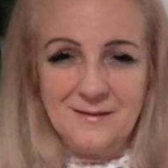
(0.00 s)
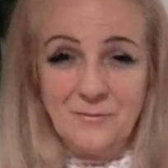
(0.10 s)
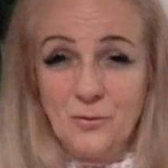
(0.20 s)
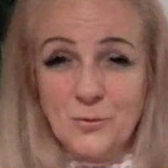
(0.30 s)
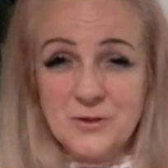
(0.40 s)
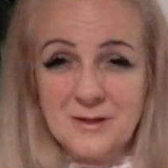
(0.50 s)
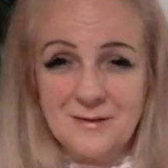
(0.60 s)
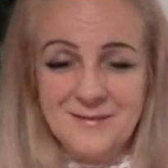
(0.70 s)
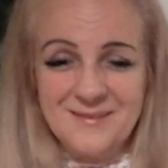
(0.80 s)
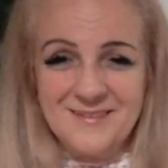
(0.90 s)
w locie
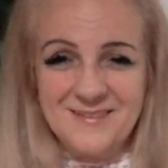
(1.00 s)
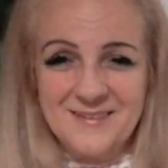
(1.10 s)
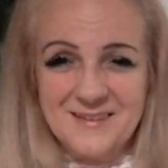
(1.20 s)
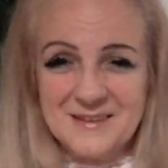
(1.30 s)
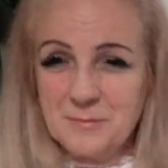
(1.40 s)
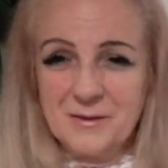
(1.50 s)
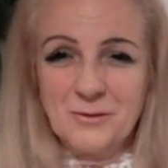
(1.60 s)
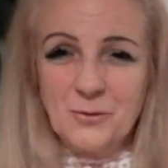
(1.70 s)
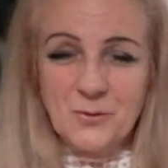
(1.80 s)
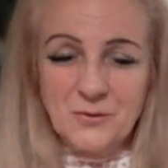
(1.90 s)

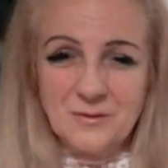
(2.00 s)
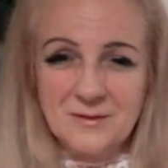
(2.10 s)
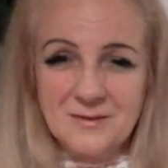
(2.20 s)
spadochron,